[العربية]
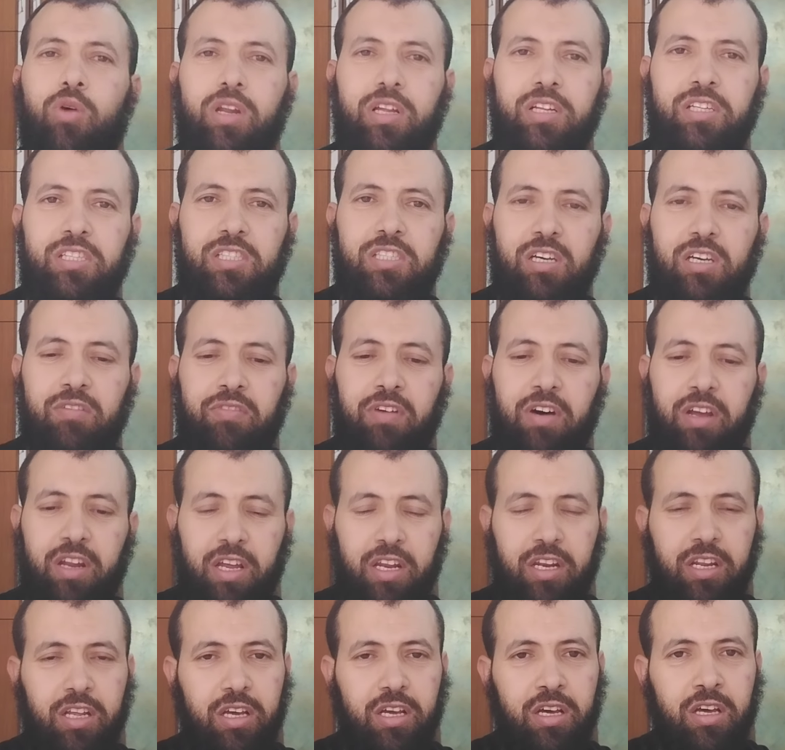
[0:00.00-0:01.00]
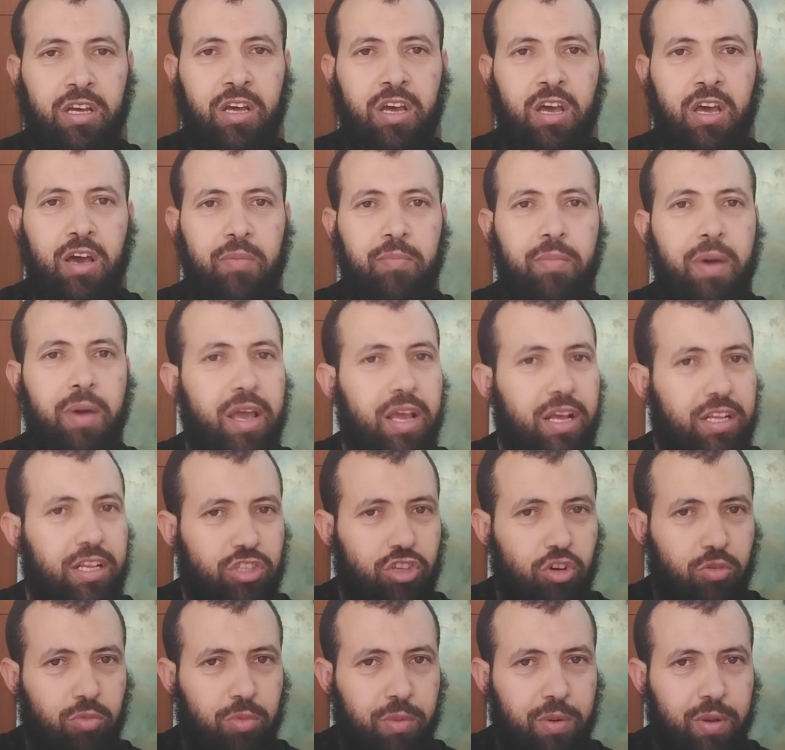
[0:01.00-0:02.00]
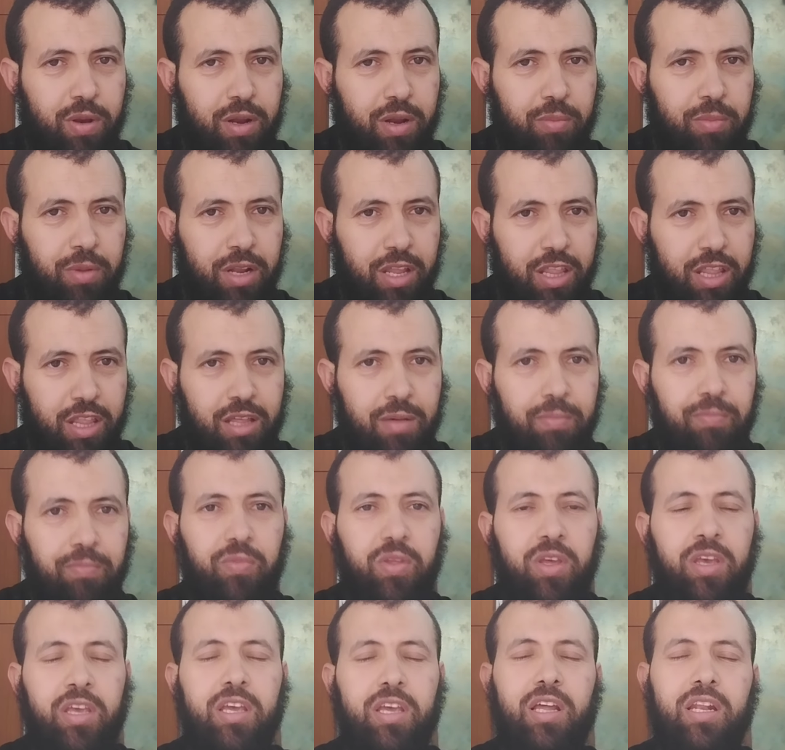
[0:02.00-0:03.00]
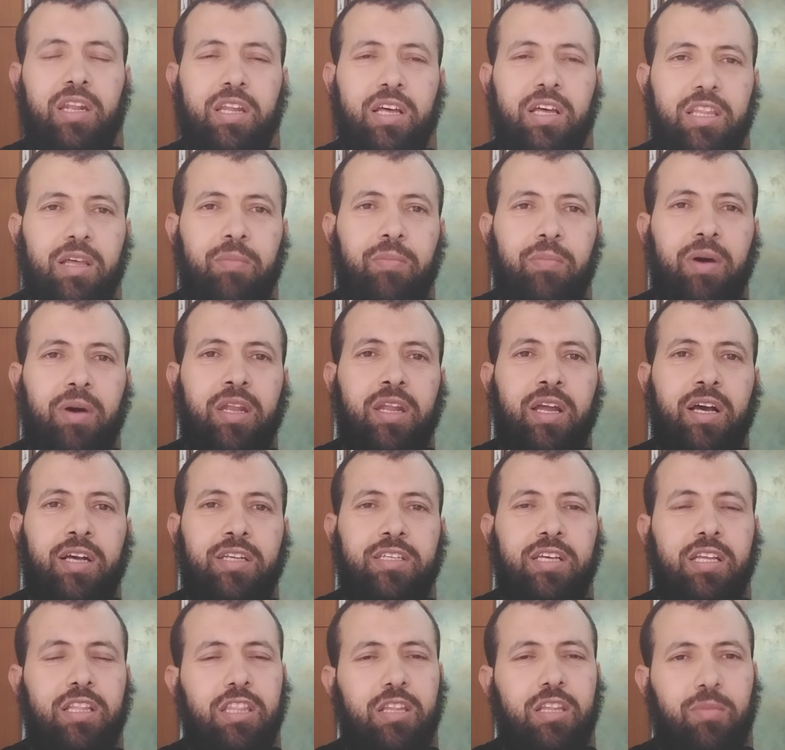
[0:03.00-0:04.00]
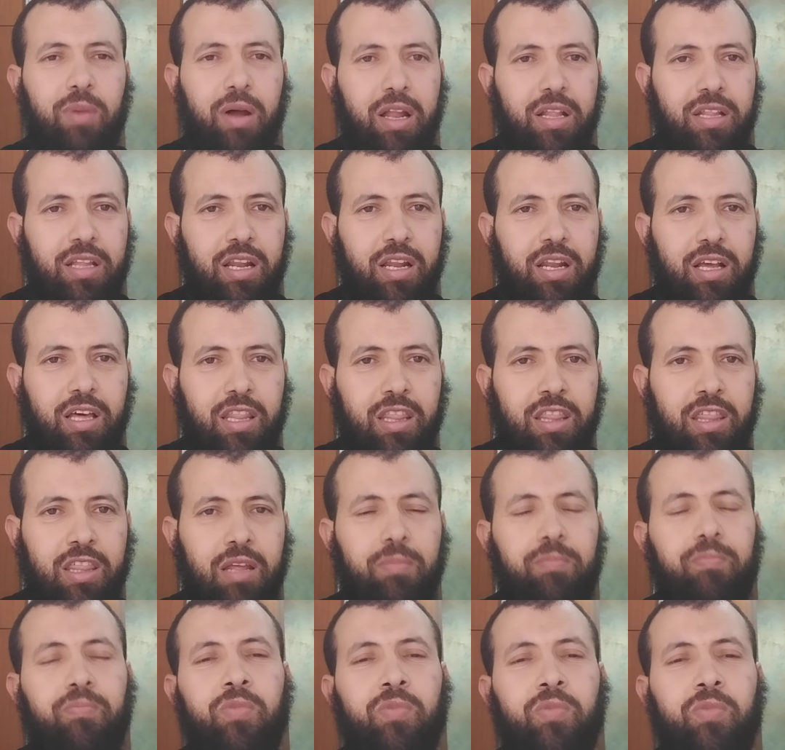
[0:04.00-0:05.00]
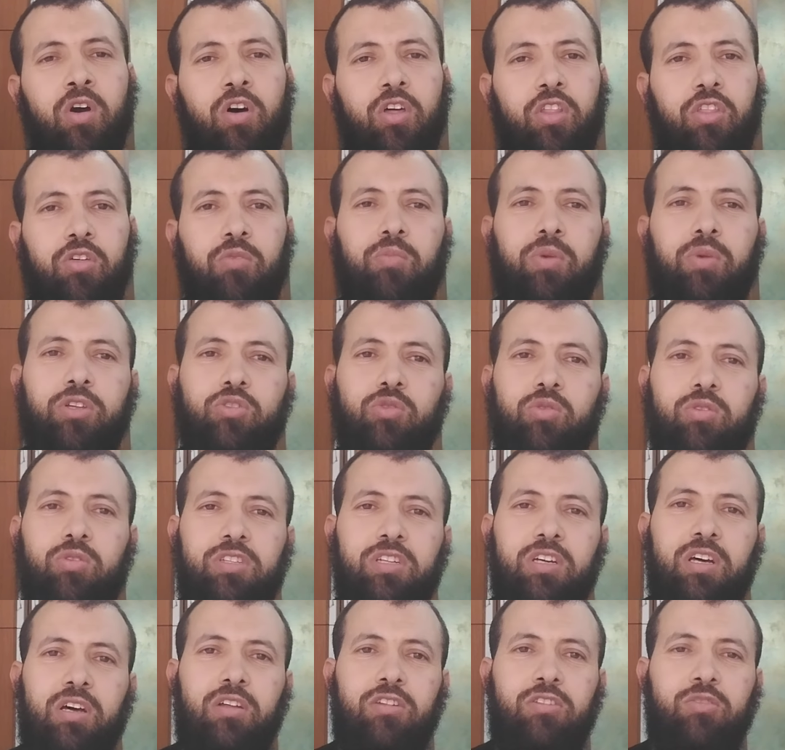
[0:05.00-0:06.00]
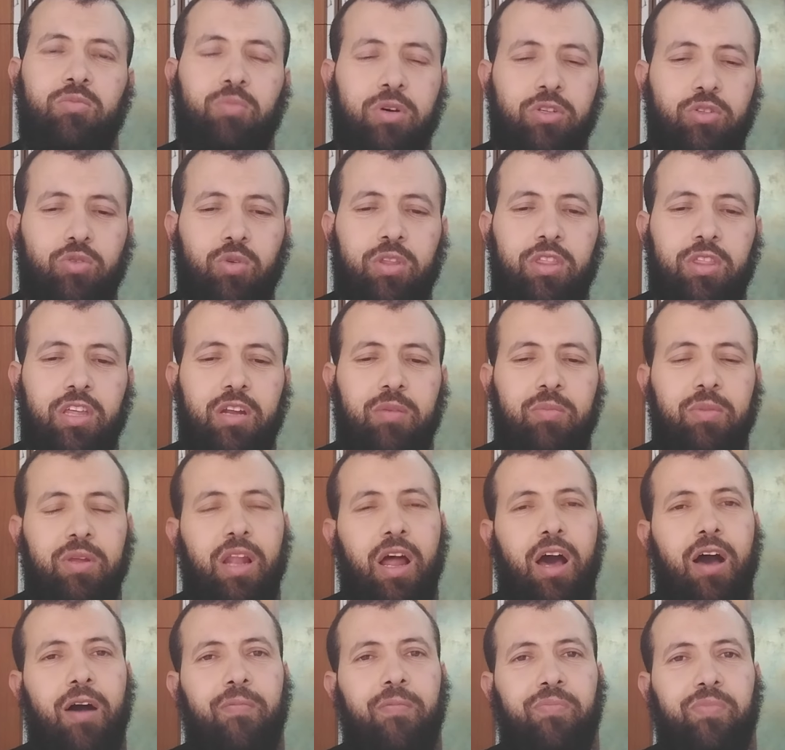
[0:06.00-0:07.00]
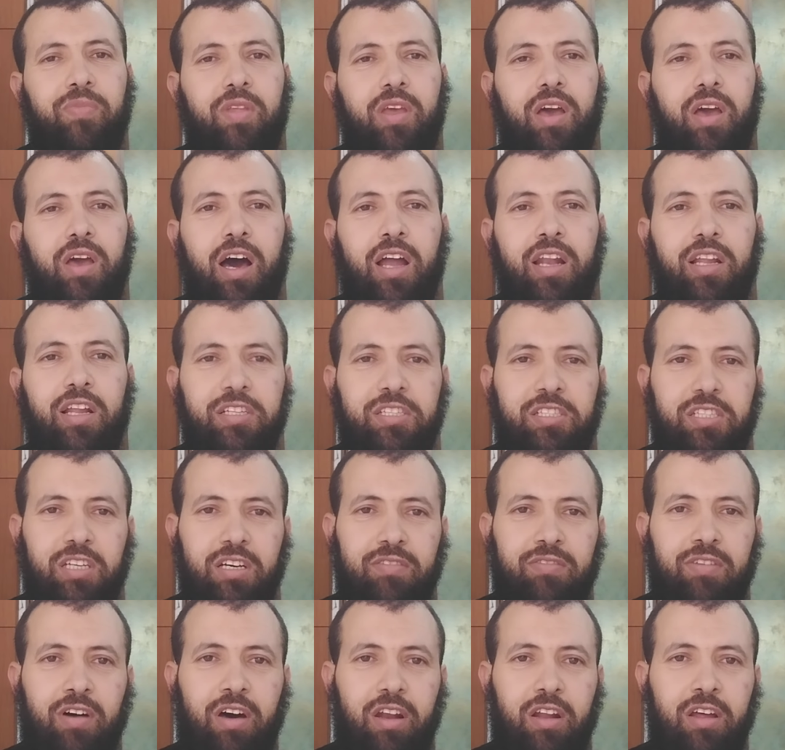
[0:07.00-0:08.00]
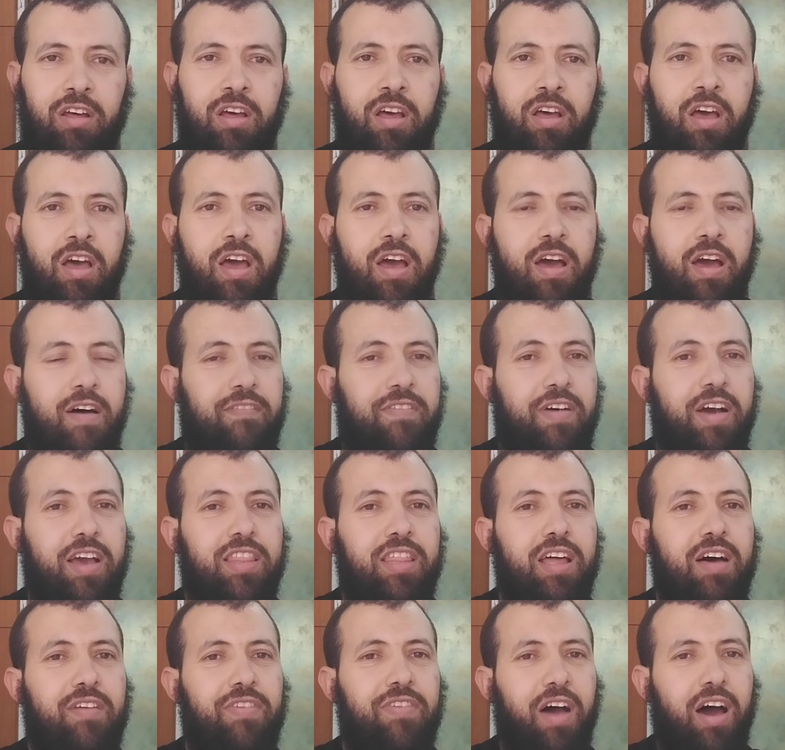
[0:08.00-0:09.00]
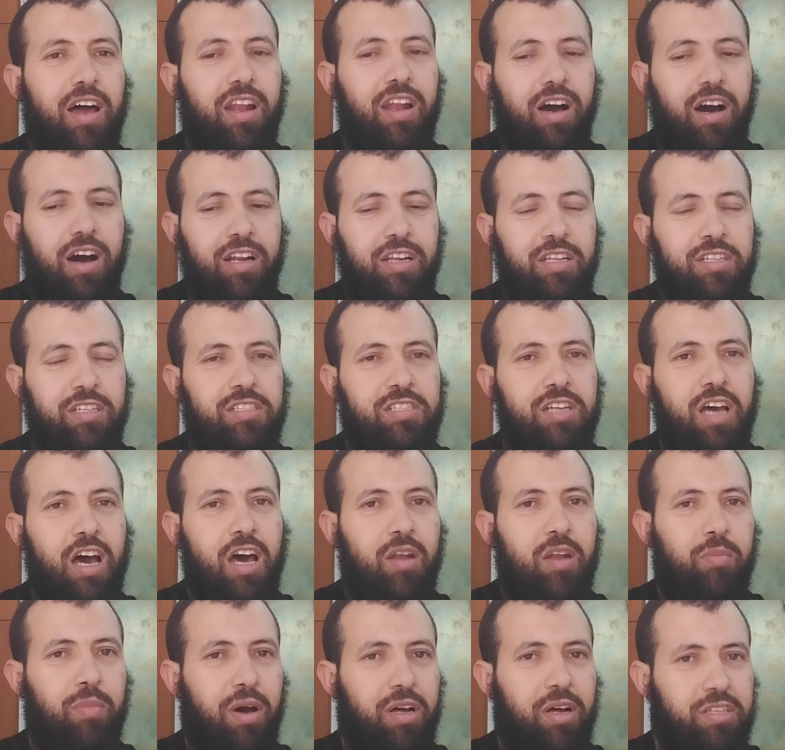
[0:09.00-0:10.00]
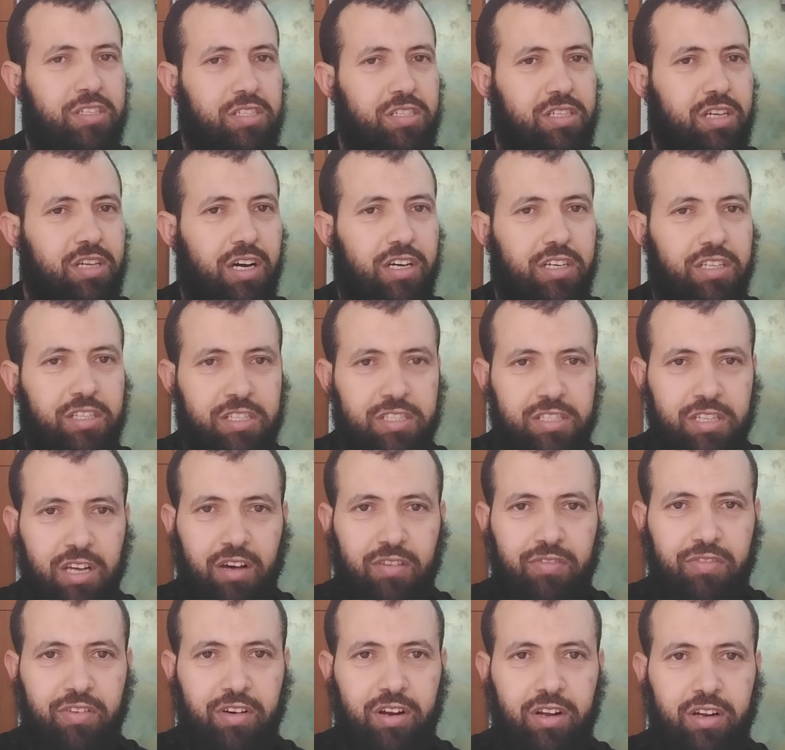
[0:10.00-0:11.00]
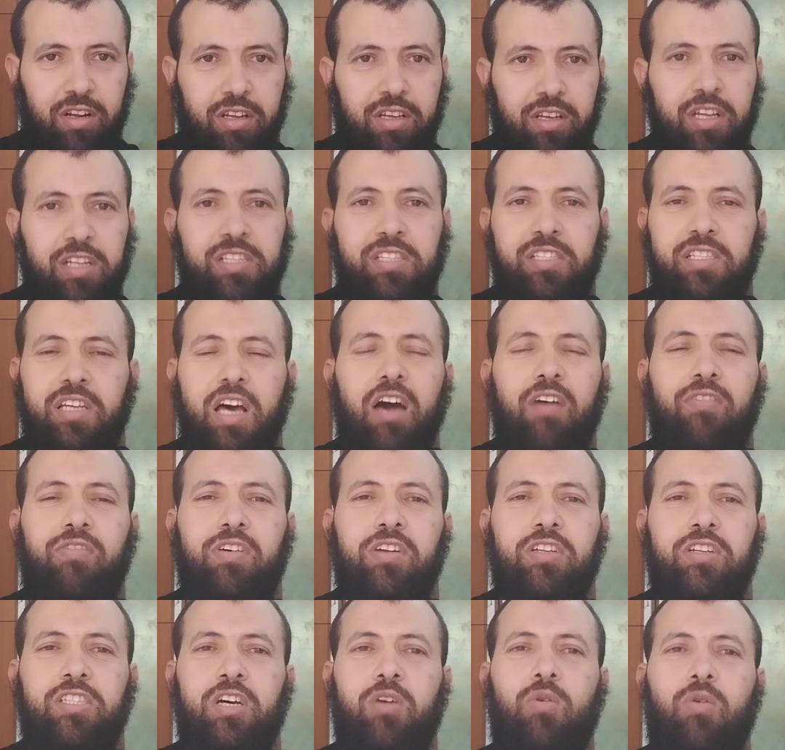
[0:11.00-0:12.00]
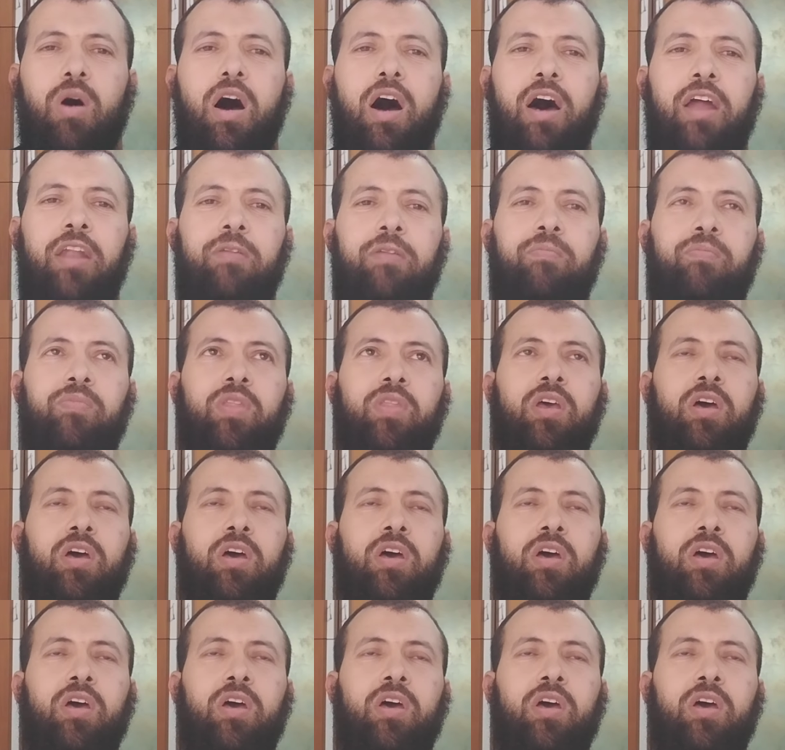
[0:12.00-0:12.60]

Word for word: والاستغفار يعني ما هي التوبة من الذنب؟ هي الندم أنك تندم على ذلك الذنب ثم تكثر ثم تكثر من الاستغفار فإذا فعل الإنسان معصية استغفر يستغفر سواء